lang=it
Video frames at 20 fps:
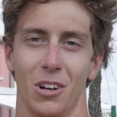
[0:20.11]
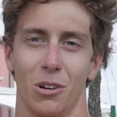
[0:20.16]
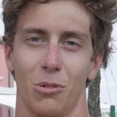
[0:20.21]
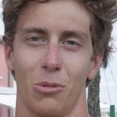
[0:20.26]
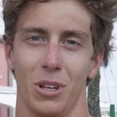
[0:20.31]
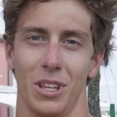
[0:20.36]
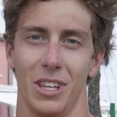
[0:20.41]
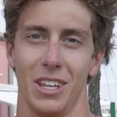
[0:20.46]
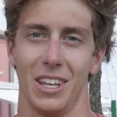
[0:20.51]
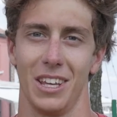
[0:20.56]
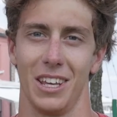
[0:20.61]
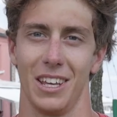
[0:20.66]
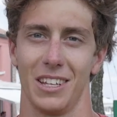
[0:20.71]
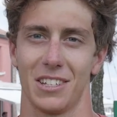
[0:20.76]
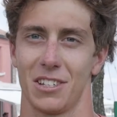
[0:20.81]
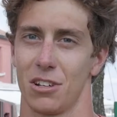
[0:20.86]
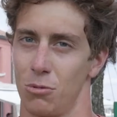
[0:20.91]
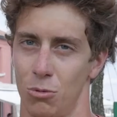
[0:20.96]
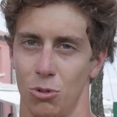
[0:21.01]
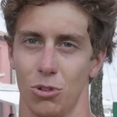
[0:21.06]
quindi
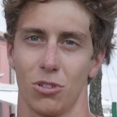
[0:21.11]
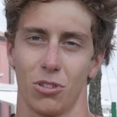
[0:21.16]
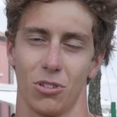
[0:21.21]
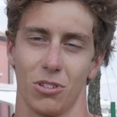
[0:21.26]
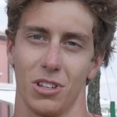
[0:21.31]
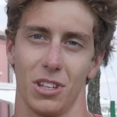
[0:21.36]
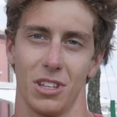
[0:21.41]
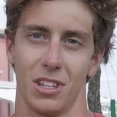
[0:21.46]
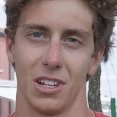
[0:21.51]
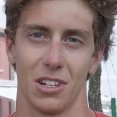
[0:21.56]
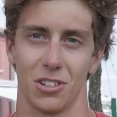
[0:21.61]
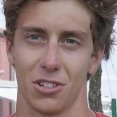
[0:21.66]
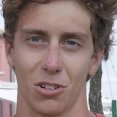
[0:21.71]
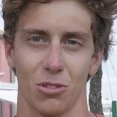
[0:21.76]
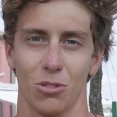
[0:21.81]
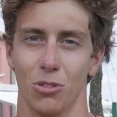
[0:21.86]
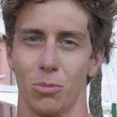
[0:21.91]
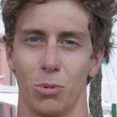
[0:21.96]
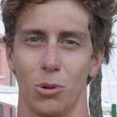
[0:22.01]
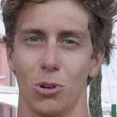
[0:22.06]
siamo molto contenti del
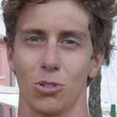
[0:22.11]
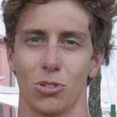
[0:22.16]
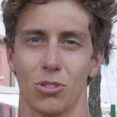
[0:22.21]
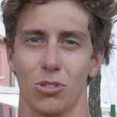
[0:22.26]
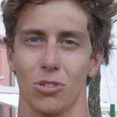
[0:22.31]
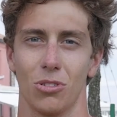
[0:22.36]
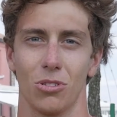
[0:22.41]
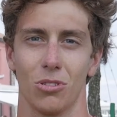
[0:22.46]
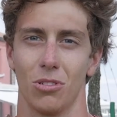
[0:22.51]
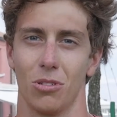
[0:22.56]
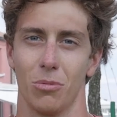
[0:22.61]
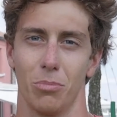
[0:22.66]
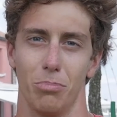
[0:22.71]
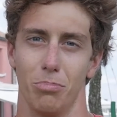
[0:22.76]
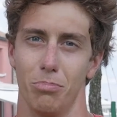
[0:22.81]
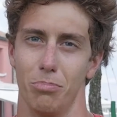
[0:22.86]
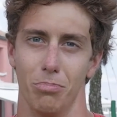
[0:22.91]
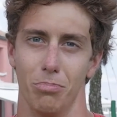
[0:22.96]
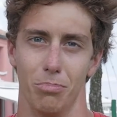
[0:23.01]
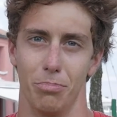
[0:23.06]
secondo posto
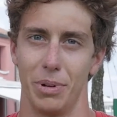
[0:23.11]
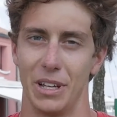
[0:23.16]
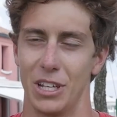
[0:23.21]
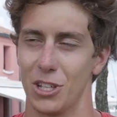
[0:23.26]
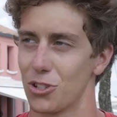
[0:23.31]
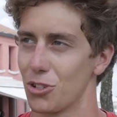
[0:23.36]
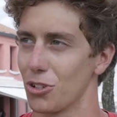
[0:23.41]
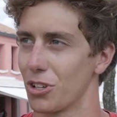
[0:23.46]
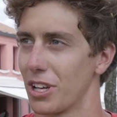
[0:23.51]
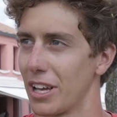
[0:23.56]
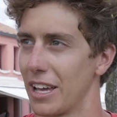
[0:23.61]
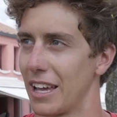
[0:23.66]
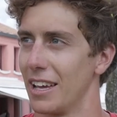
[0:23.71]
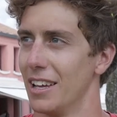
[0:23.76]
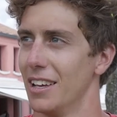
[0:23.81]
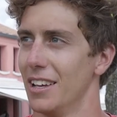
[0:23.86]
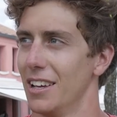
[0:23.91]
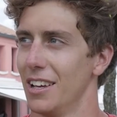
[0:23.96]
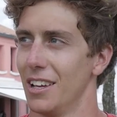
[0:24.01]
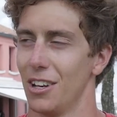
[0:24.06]
penso che
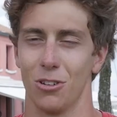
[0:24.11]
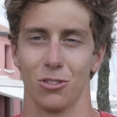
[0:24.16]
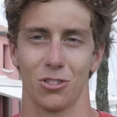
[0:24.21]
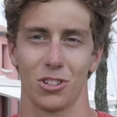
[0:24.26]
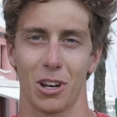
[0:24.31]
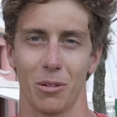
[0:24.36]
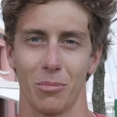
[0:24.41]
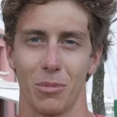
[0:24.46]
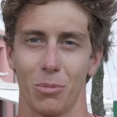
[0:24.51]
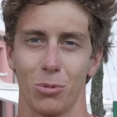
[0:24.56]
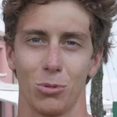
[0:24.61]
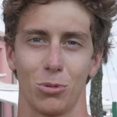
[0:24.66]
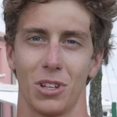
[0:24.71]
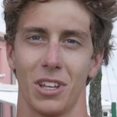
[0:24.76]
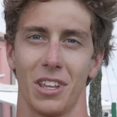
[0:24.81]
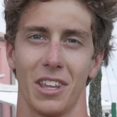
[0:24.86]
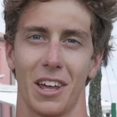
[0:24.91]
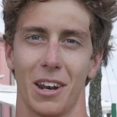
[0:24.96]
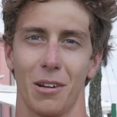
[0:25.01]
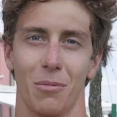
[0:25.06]
non sarebbe potuto
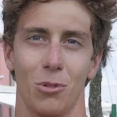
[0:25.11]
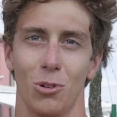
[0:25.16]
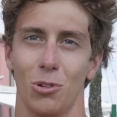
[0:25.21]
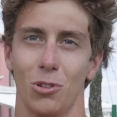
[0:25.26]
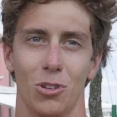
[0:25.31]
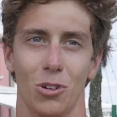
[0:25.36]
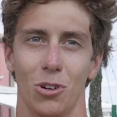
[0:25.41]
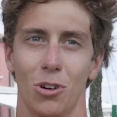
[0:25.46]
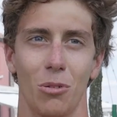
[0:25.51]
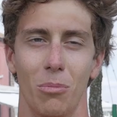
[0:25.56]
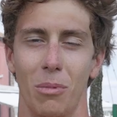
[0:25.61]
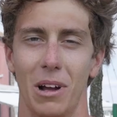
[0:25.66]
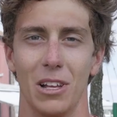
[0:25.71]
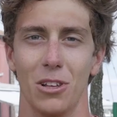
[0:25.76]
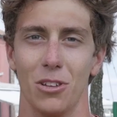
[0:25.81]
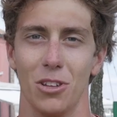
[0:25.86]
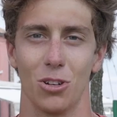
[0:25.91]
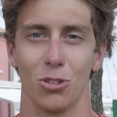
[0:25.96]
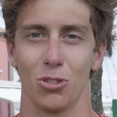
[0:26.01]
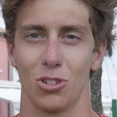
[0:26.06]
andare molto
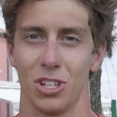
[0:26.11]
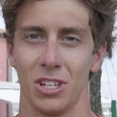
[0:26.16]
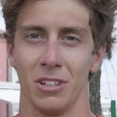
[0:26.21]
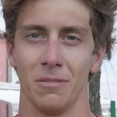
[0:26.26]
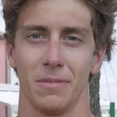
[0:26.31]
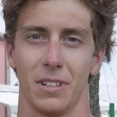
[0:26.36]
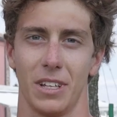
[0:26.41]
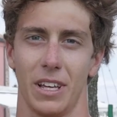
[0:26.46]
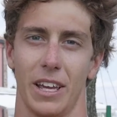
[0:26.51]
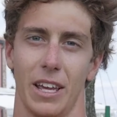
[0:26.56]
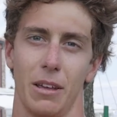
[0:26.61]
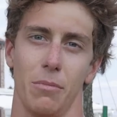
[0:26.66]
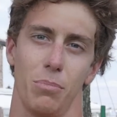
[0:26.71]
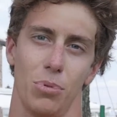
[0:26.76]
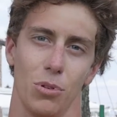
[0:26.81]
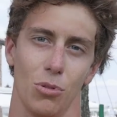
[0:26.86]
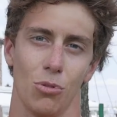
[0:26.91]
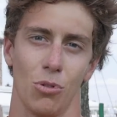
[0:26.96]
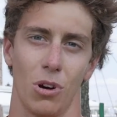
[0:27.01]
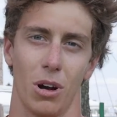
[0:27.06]
meglio di così e in
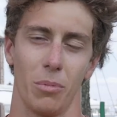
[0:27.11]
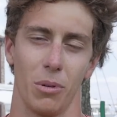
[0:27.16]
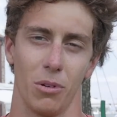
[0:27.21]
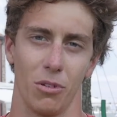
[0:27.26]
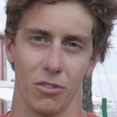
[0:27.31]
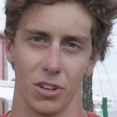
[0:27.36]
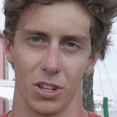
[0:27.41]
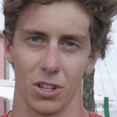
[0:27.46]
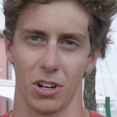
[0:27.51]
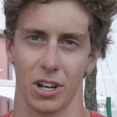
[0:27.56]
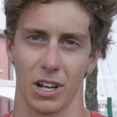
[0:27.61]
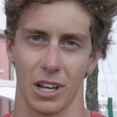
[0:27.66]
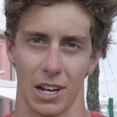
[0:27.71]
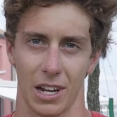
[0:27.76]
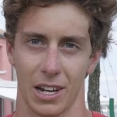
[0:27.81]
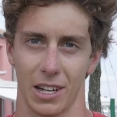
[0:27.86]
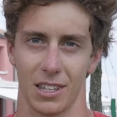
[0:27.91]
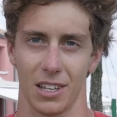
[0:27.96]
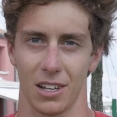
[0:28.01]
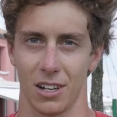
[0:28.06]
più abbiamo vinto anche
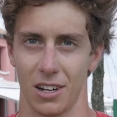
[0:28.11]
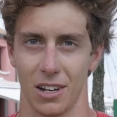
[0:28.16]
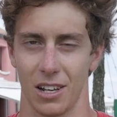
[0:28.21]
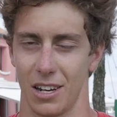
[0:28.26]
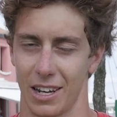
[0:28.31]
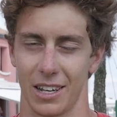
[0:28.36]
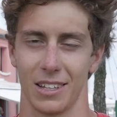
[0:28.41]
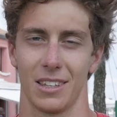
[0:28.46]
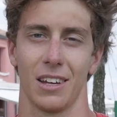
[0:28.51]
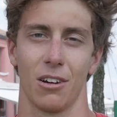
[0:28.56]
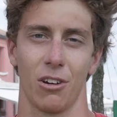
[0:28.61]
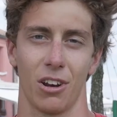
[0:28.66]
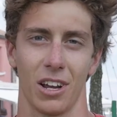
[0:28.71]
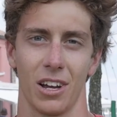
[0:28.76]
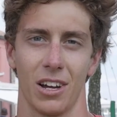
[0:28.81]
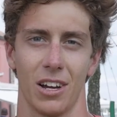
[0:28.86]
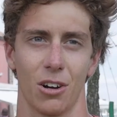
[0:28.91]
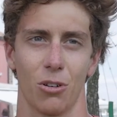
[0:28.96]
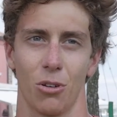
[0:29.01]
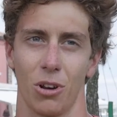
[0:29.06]
la, cate la
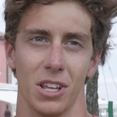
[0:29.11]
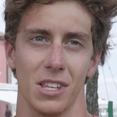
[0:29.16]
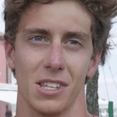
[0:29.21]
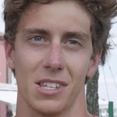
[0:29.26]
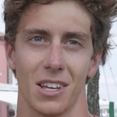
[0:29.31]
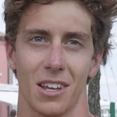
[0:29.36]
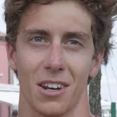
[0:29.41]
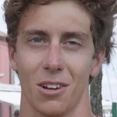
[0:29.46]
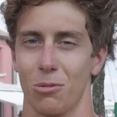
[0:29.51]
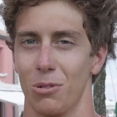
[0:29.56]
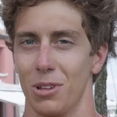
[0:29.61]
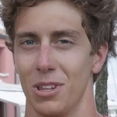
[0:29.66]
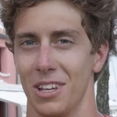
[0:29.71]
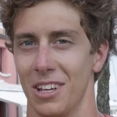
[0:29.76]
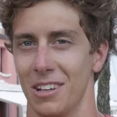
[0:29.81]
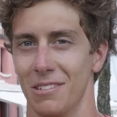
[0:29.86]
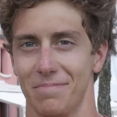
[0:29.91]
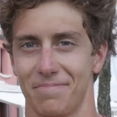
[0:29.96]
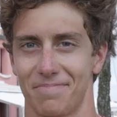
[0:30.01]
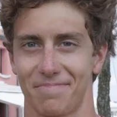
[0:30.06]
categoria corinziana,
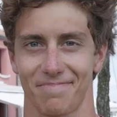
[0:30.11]
quindi